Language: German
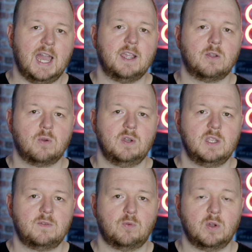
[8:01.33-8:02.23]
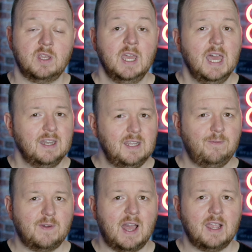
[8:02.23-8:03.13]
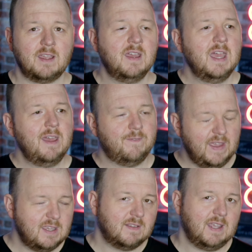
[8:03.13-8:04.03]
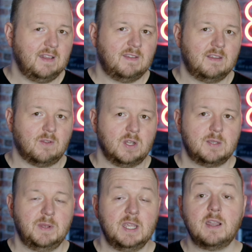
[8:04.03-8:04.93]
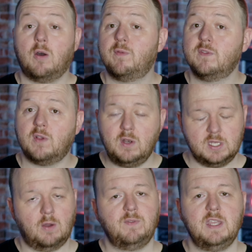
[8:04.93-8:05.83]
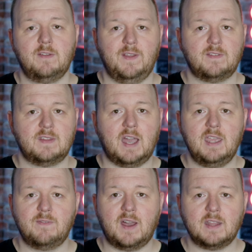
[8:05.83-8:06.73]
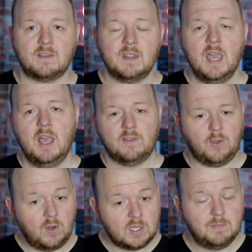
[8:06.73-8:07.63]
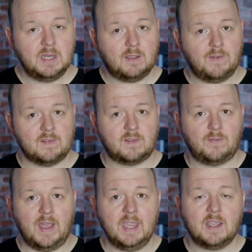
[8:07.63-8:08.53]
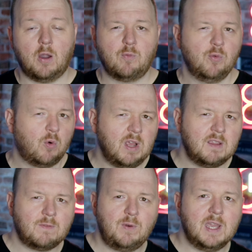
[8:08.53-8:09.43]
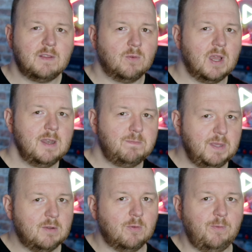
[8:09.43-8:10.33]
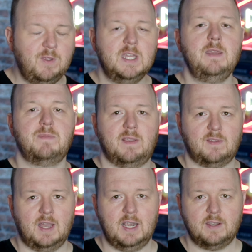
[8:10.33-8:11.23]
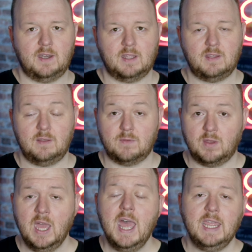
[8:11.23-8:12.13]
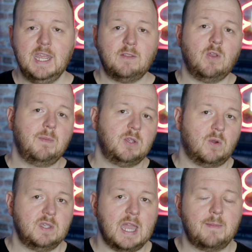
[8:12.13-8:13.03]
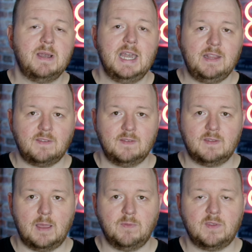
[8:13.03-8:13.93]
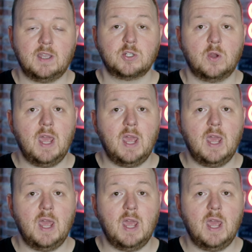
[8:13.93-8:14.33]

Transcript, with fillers: angekündigt wurde, die Frage, welches Headset soll ich mir denn kaufen? Soll ich auf die Quest 3 warten? Soll ich mir eine Quest 2 kaufen? Oder ist vielleicht sogar eine Pico 4 die bessere Alternative? Hierzu habe ich euch am letzten Samstag schon